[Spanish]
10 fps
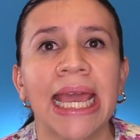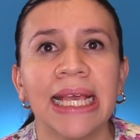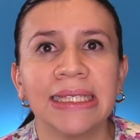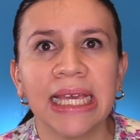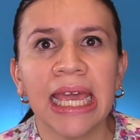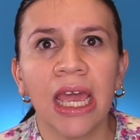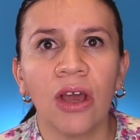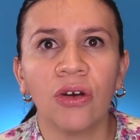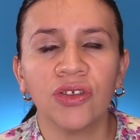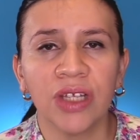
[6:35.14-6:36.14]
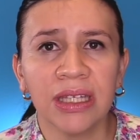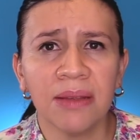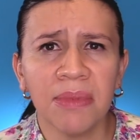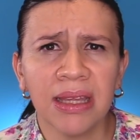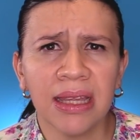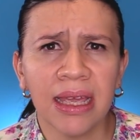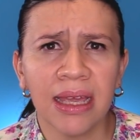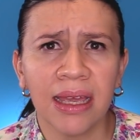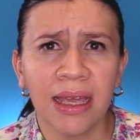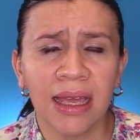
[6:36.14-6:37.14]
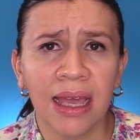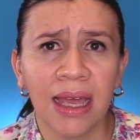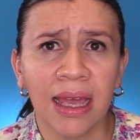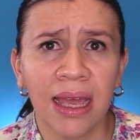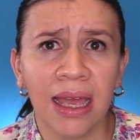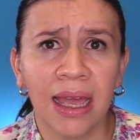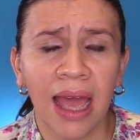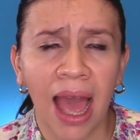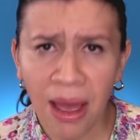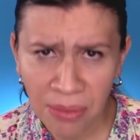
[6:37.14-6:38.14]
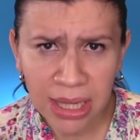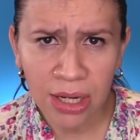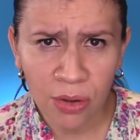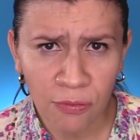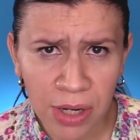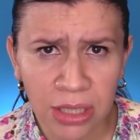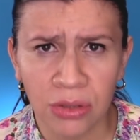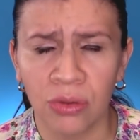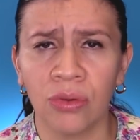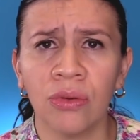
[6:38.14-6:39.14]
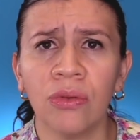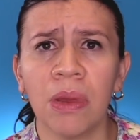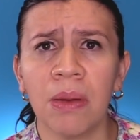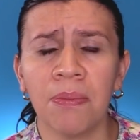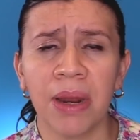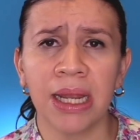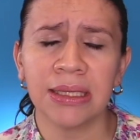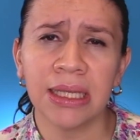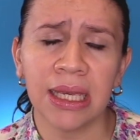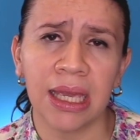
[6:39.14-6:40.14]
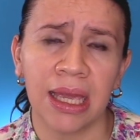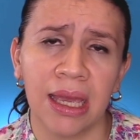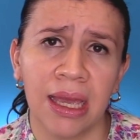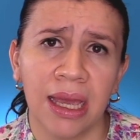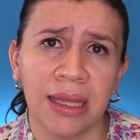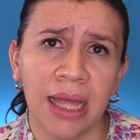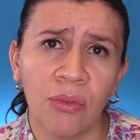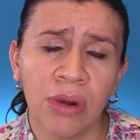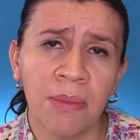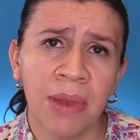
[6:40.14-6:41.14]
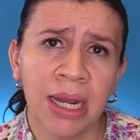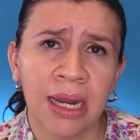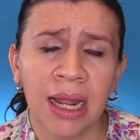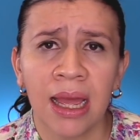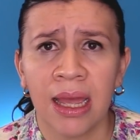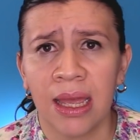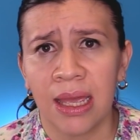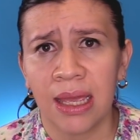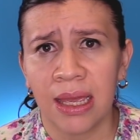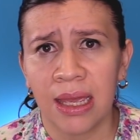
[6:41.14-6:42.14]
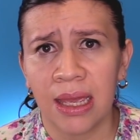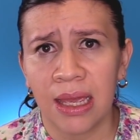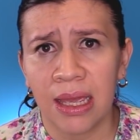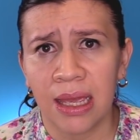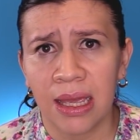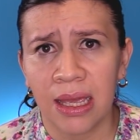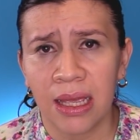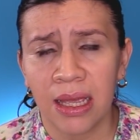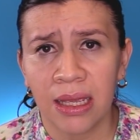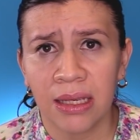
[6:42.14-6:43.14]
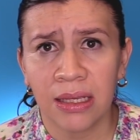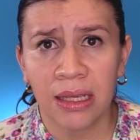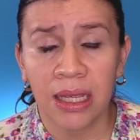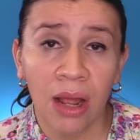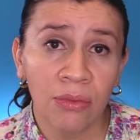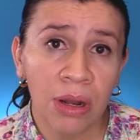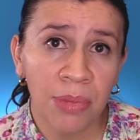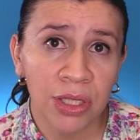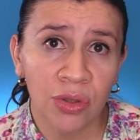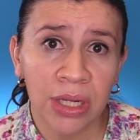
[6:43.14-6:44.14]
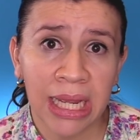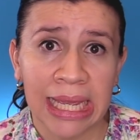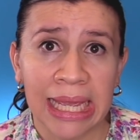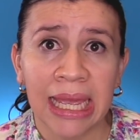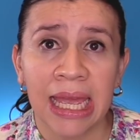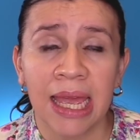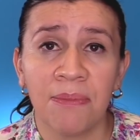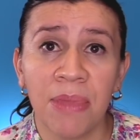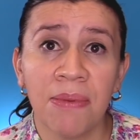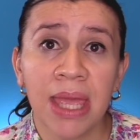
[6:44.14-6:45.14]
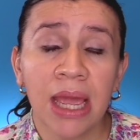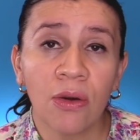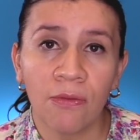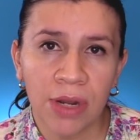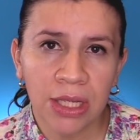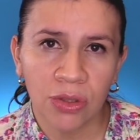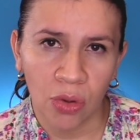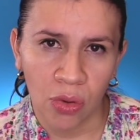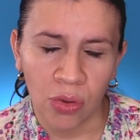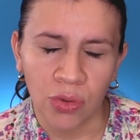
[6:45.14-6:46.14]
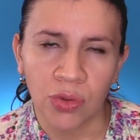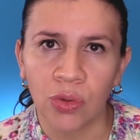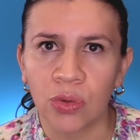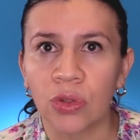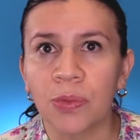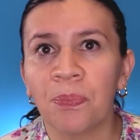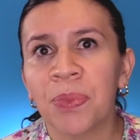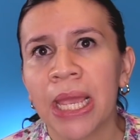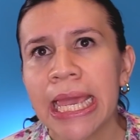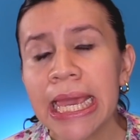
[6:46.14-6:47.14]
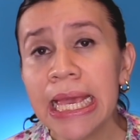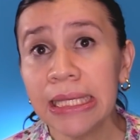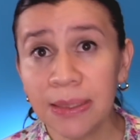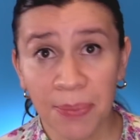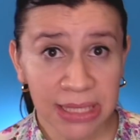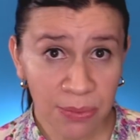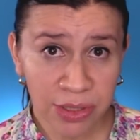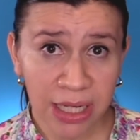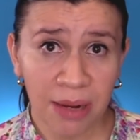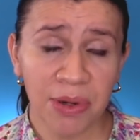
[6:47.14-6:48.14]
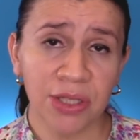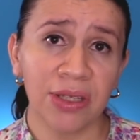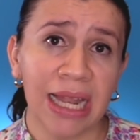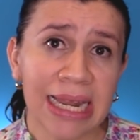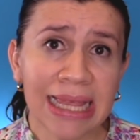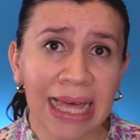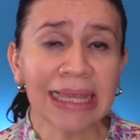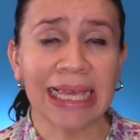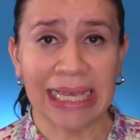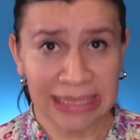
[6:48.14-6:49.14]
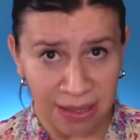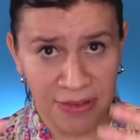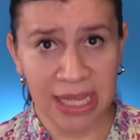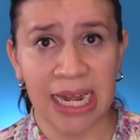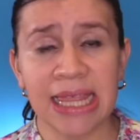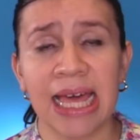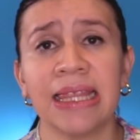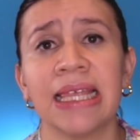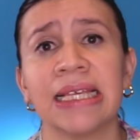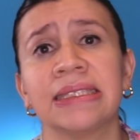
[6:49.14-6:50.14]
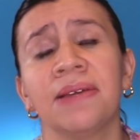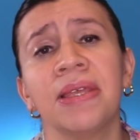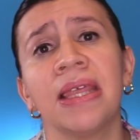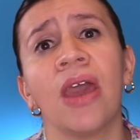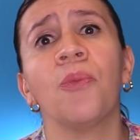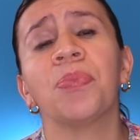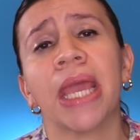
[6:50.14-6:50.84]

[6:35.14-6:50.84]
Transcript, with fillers: es que constantemente eh, habla del conflicto, ¿no? Me, parece que de alguna manera era una persona que vivía en conflicto con los otros. Y si pensamos en la personalidad, que es la finalidad de este video,